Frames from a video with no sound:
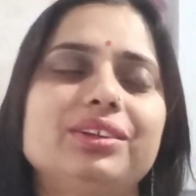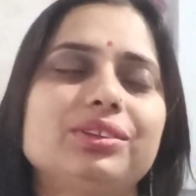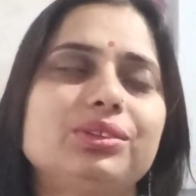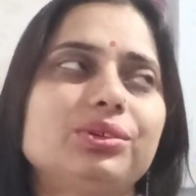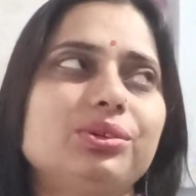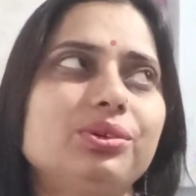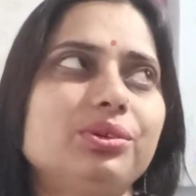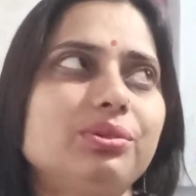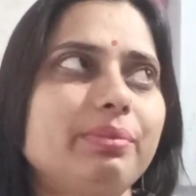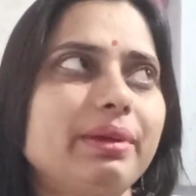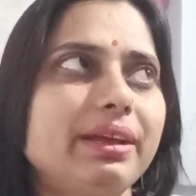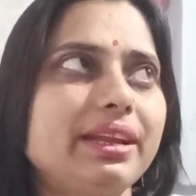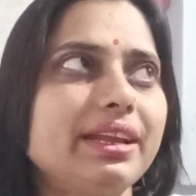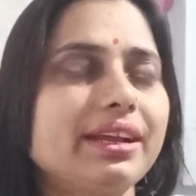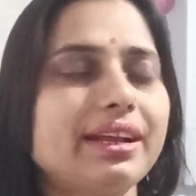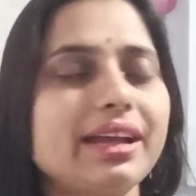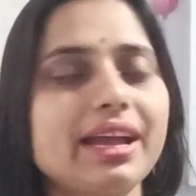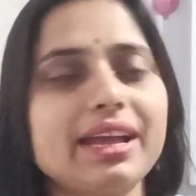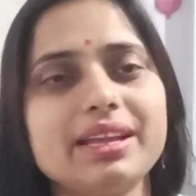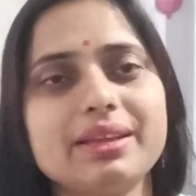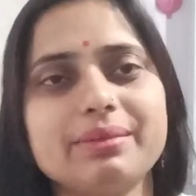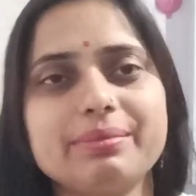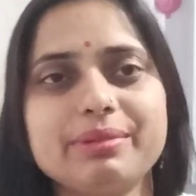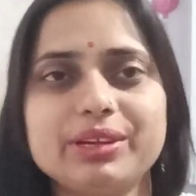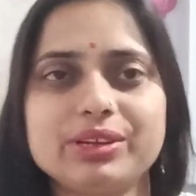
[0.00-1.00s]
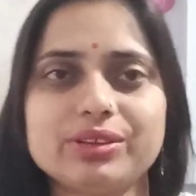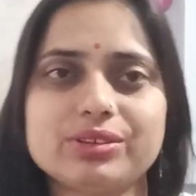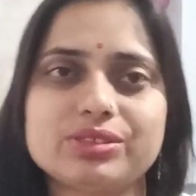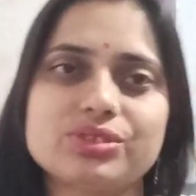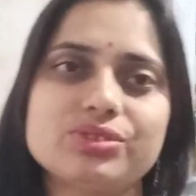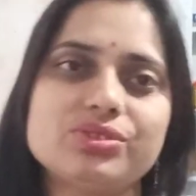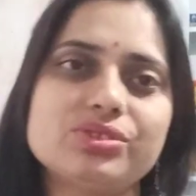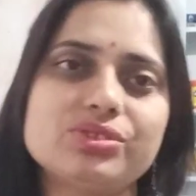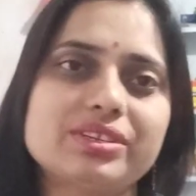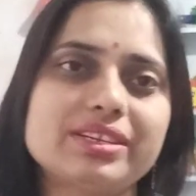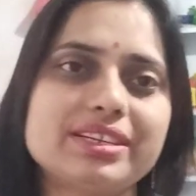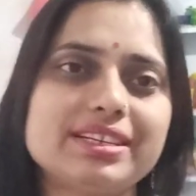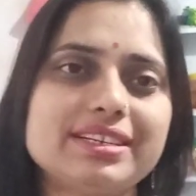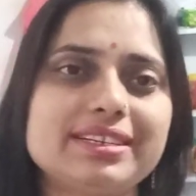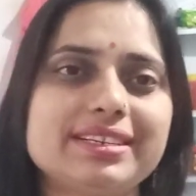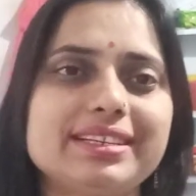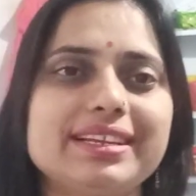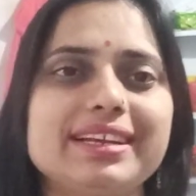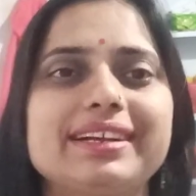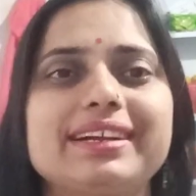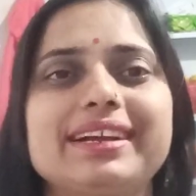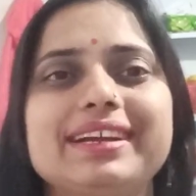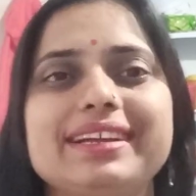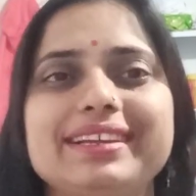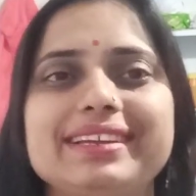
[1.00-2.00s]
तो मैंने कहीं वीडियो शूट कर
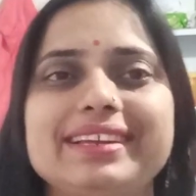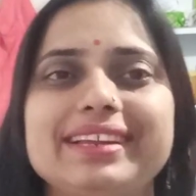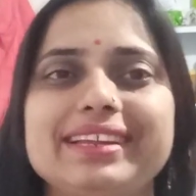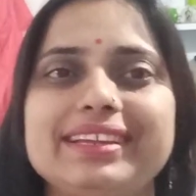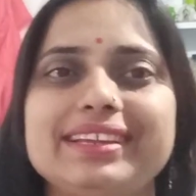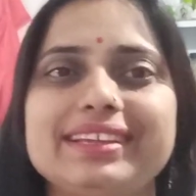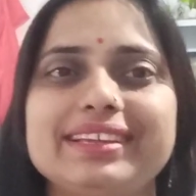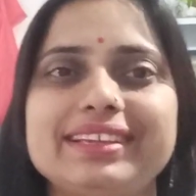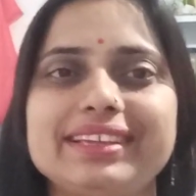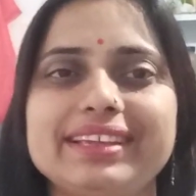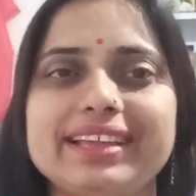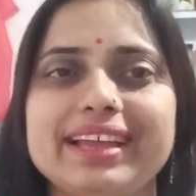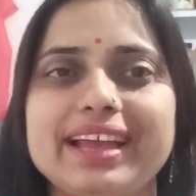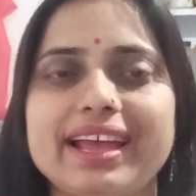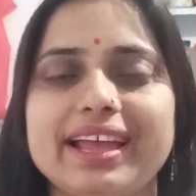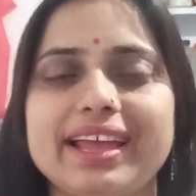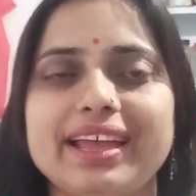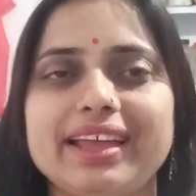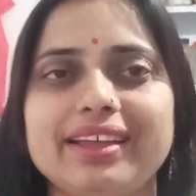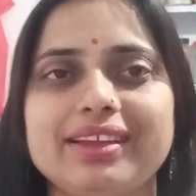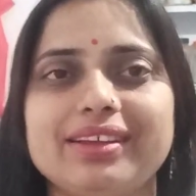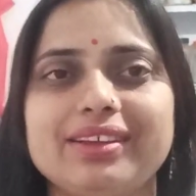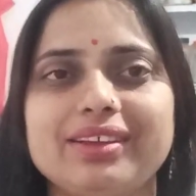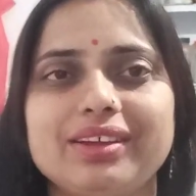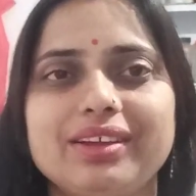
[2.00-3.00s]
लिया कहीं नहीं किया है